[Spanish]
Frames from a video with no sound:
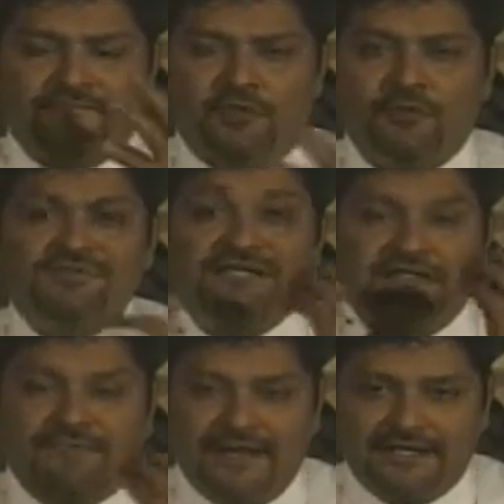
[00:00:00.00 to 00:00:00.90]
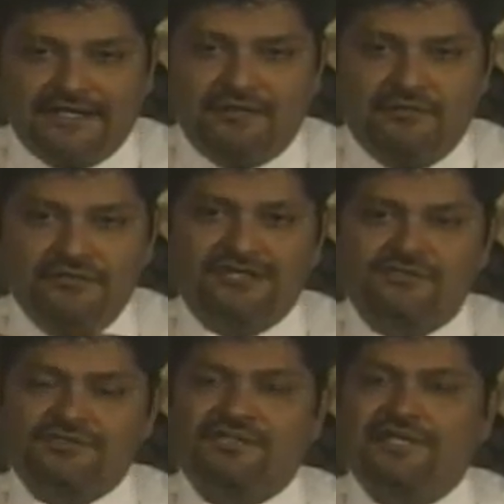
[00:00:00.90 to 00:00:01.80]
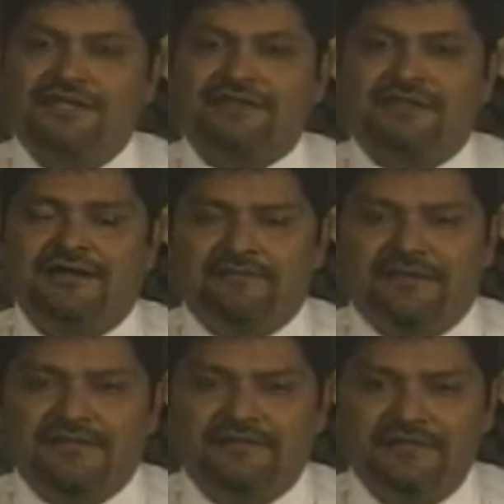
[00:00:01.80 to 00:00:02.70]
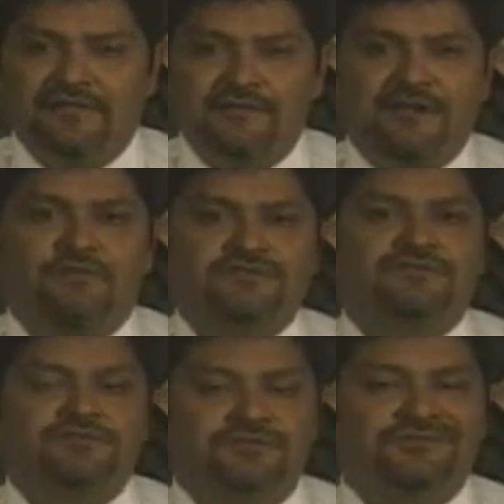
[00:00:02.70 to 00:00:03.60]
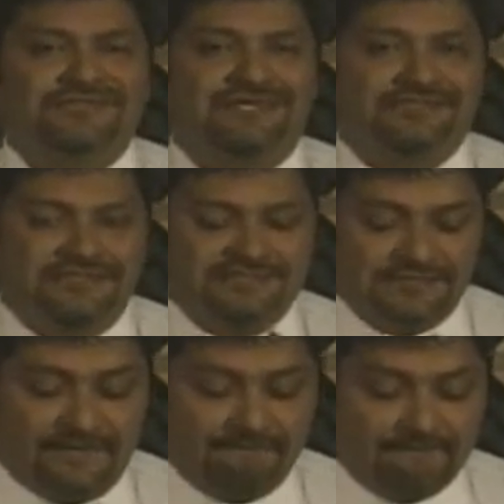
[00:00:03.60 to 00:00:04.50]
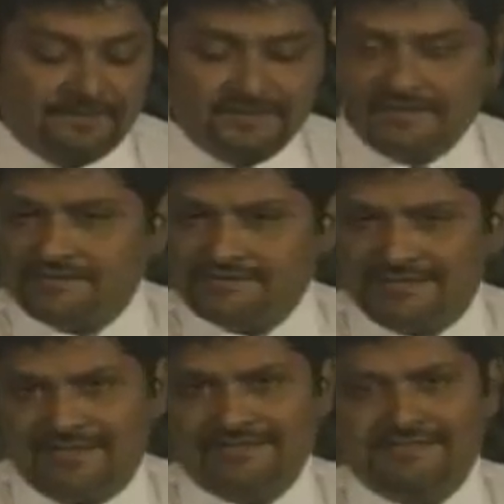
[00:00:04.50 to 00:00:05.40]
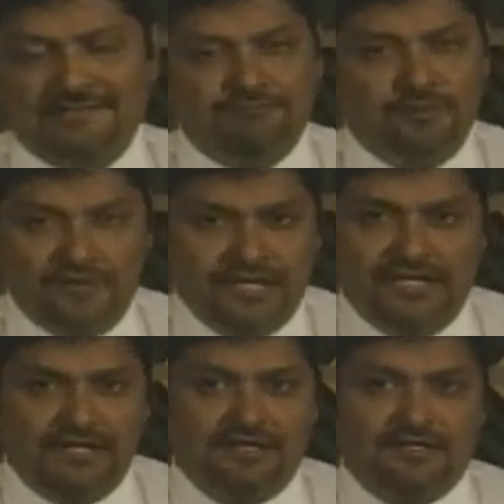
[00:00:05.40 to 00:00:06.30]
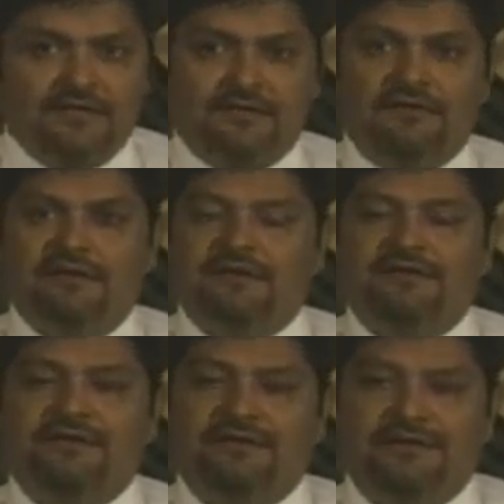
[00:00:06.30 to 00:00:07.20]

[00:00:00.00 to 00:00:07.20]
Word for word: observar una sociedad a partir de una posición sexista. Desde que se pone eh,